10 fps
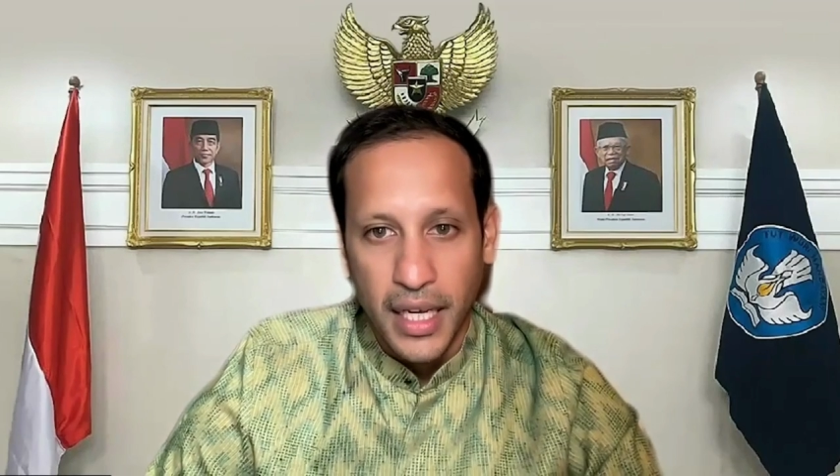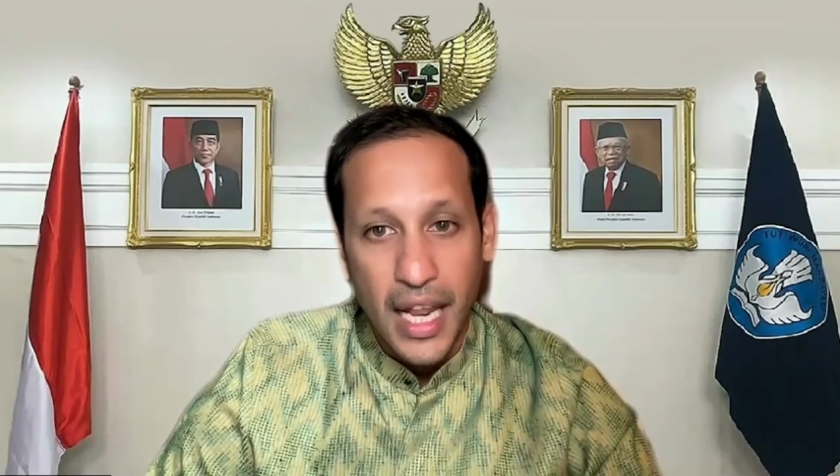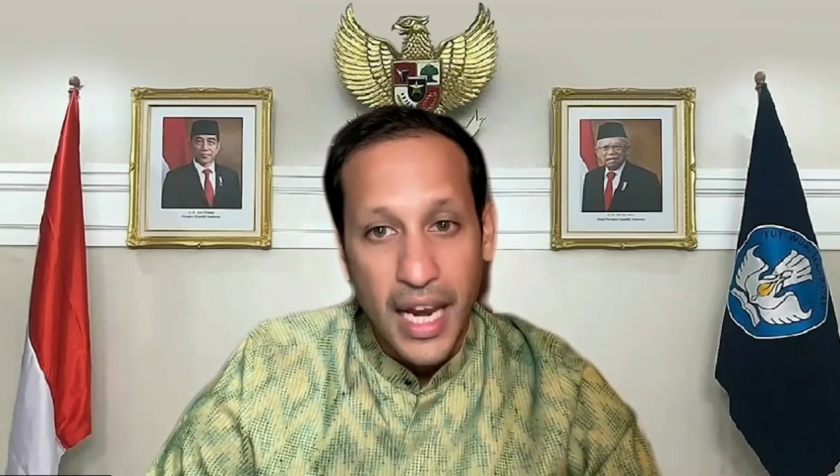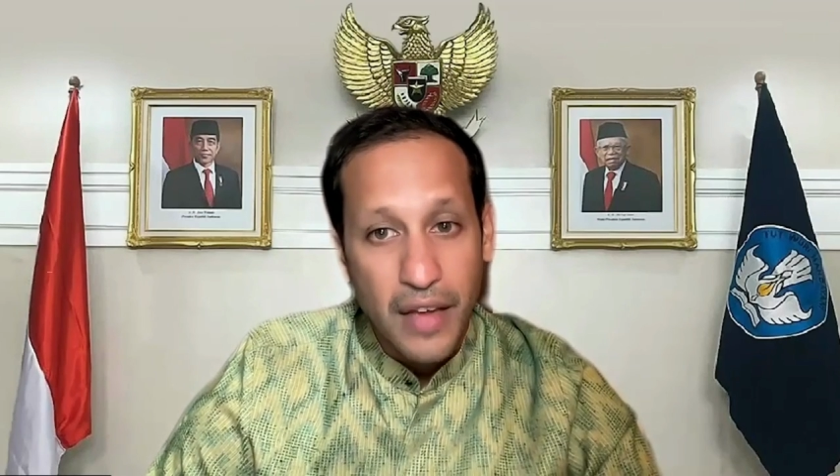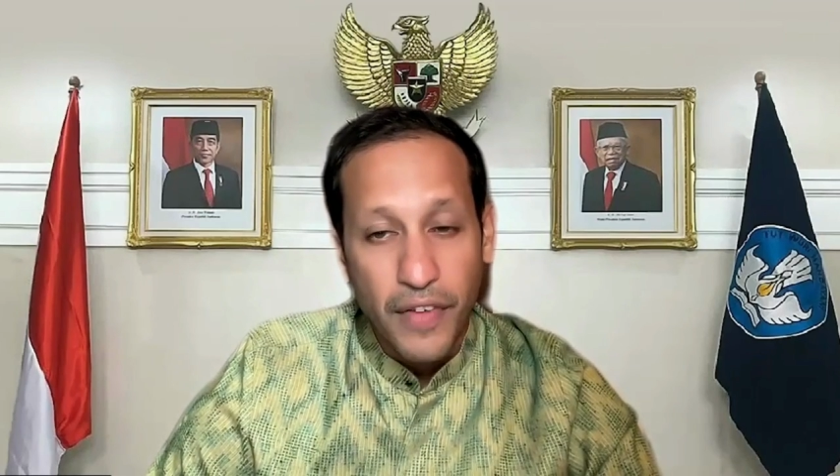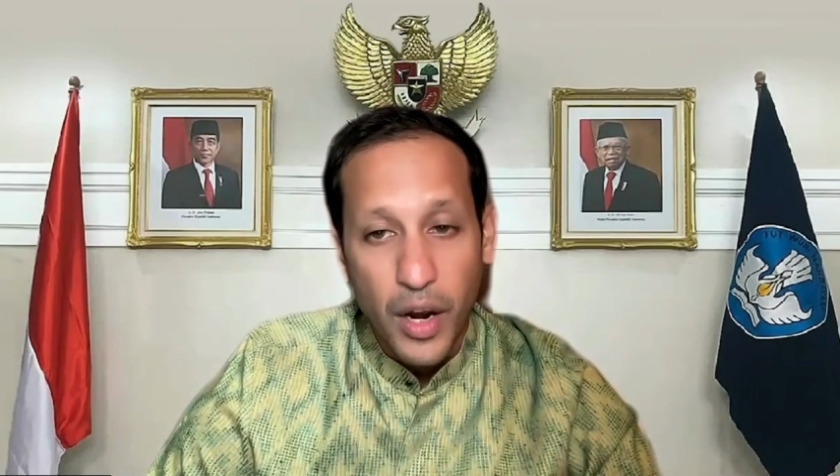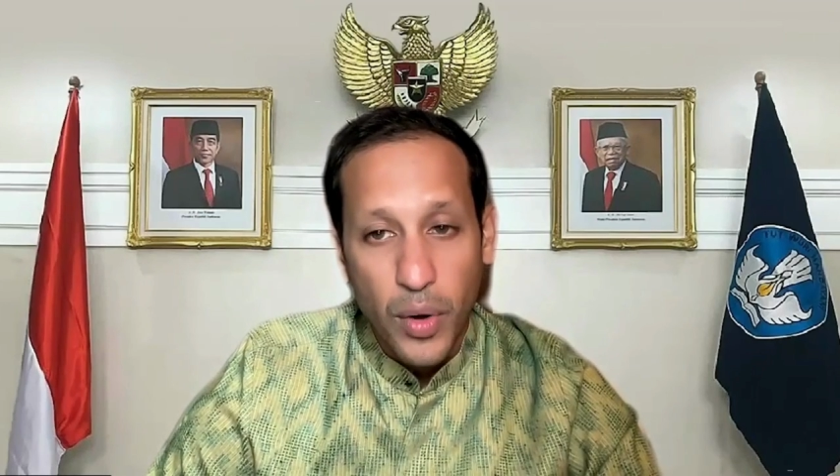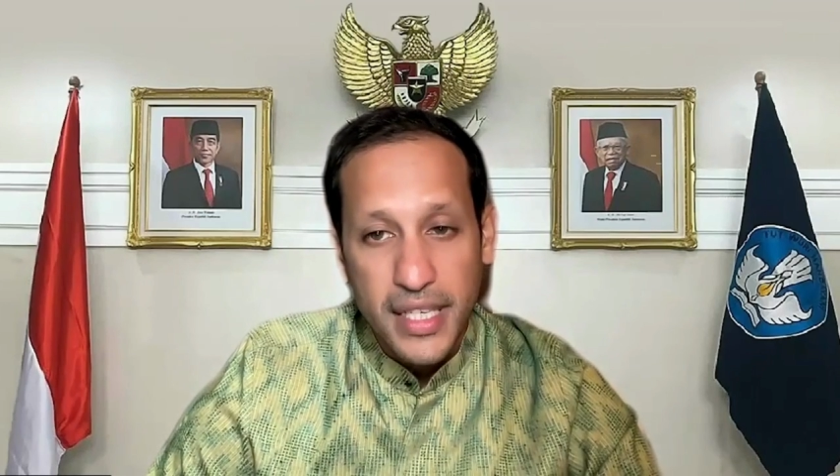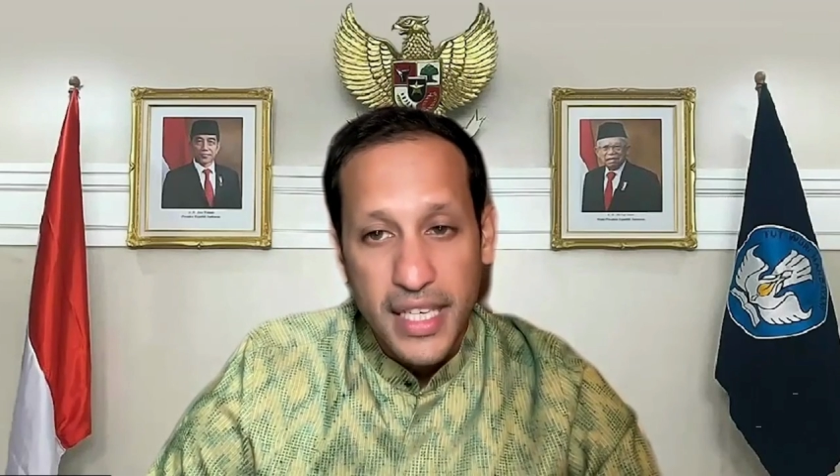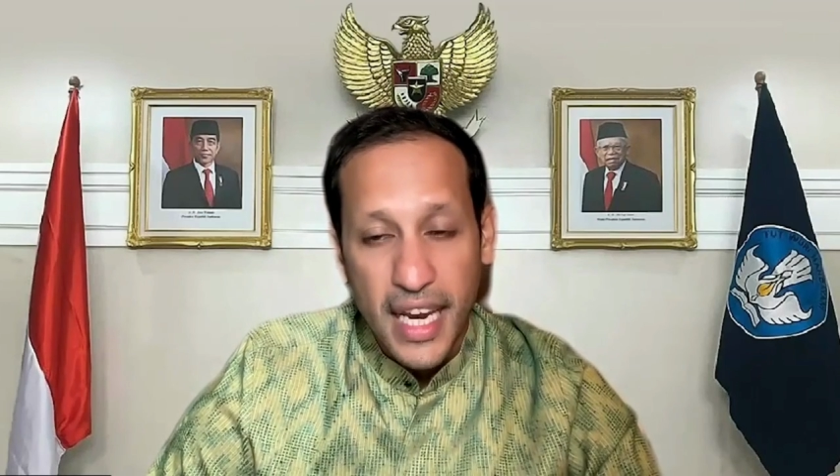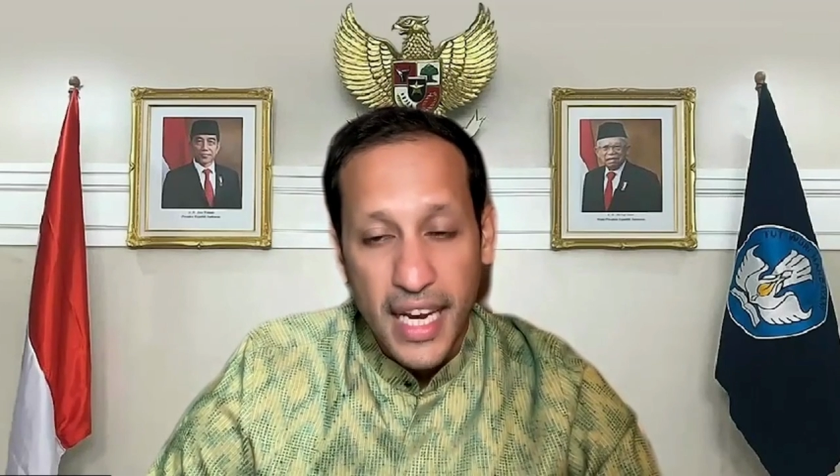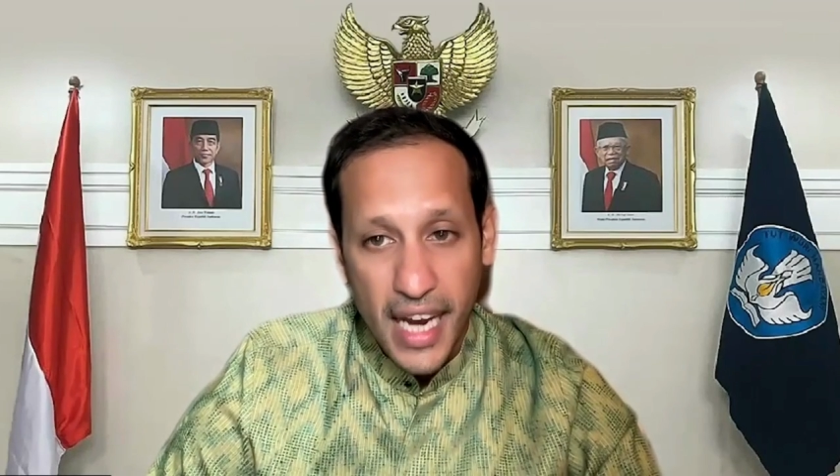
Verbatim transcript: Dari evaluasi dan